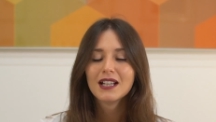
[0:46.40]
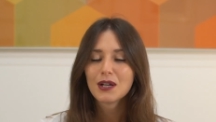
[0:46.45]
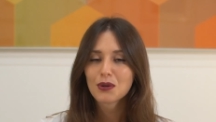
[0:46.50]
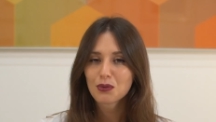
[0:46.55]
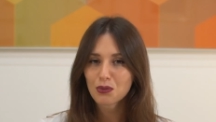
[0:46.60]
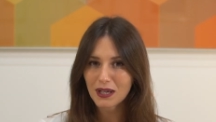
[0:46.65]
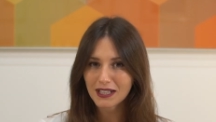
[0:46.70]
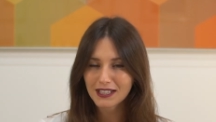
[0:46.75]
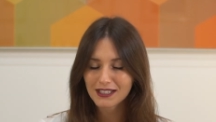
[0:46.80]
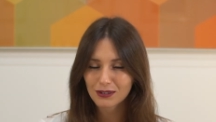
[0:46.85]

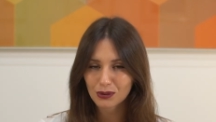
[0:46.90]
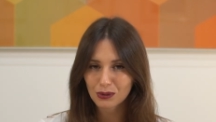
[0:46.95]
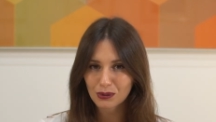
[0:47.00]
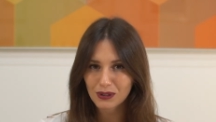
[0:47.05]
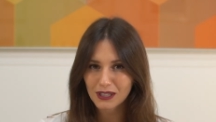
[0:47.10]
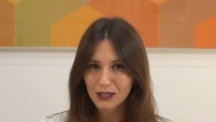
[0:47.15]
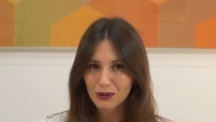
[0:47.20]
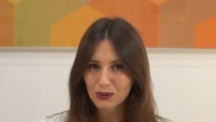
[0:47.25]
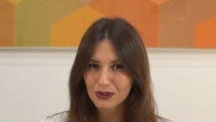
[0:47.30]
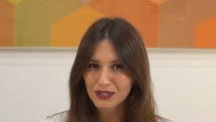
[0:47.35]
Quali
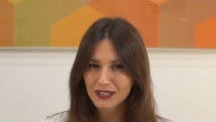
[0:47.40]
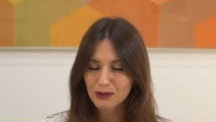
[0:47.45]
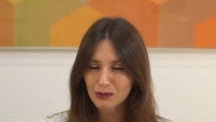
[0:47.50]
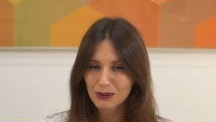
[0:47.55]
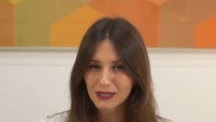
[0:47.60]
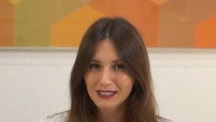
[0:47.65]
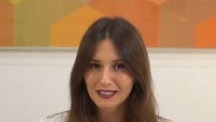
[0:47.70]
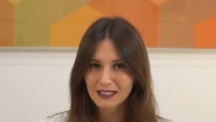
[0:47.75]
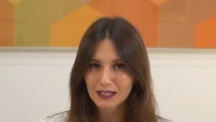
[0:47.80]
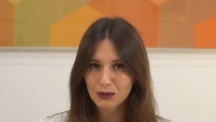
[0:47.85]
sono le
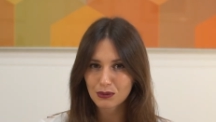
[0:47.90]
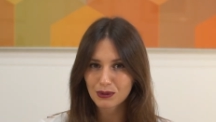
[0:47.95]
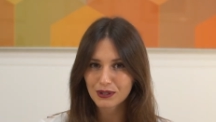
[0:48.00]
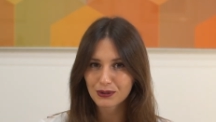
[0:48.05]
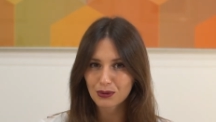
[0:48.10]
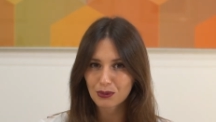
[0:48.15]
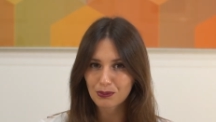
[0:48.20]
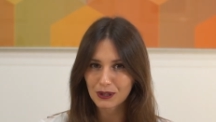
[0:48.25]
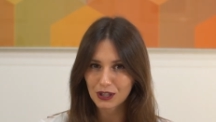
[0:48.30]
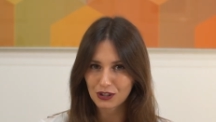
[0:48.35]
conseguenze di
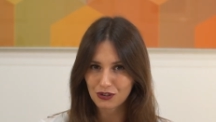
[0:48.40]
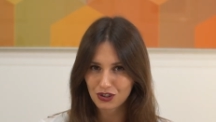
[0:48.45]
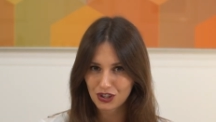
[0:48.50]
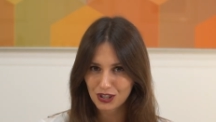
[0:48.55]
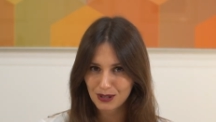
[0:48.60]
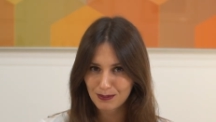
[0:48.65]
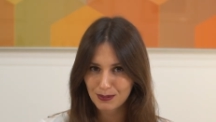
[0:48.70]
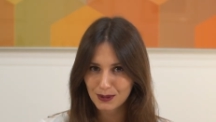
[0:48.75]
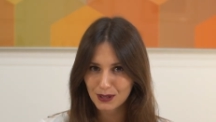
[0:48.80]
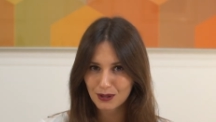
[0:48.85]
questo
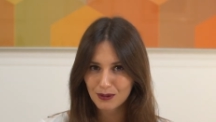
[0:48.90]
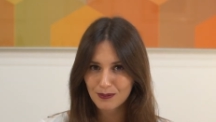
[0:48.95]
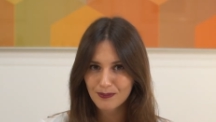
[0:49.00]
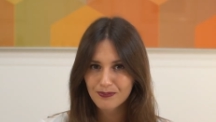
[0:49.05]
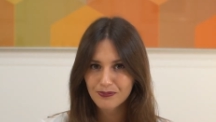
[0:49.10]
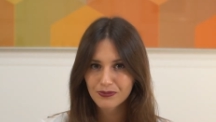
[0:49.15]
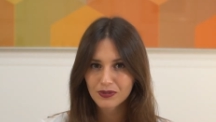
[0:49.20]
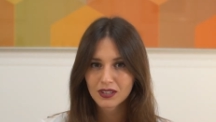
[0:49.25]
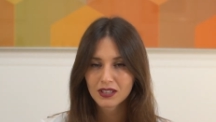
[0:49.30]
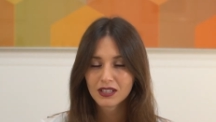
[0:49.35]
principio?